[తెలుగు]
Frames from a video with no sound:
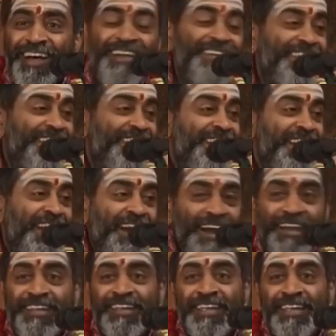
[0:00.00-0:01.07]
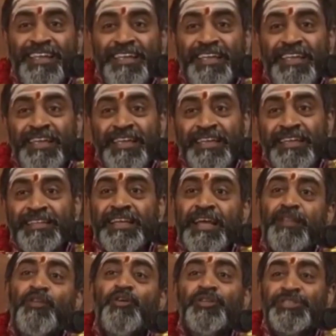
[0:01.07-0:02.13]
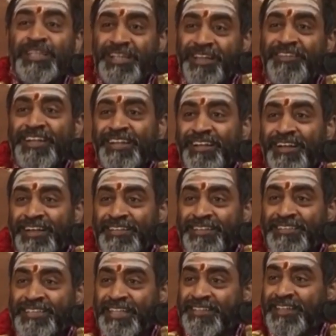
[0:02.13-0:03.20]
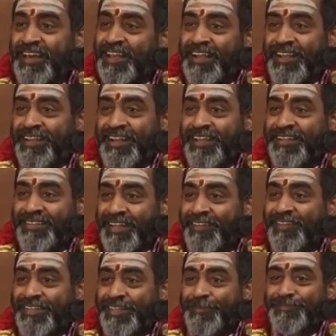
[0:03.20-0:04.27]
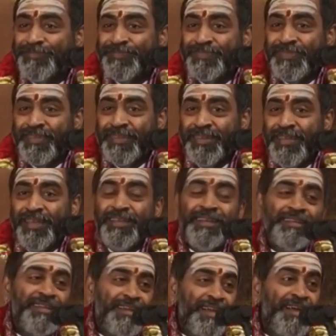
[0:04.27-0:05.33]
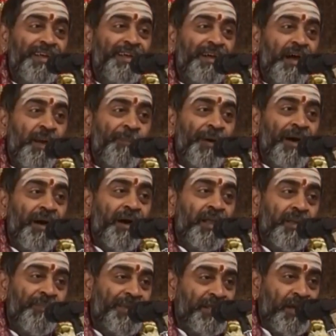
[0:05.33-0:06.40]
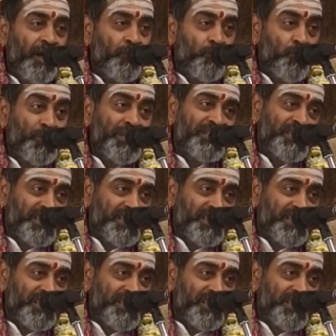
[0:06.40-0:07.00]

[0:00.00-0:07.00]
అని అడిగి ఇంతకు ఎందుకు వచ్చారు ఏమిటన్నాడు అతిథి సత్కారాలు అయిన తర్వాత ఏం లేదయ్యా అపారమైన అర్బుద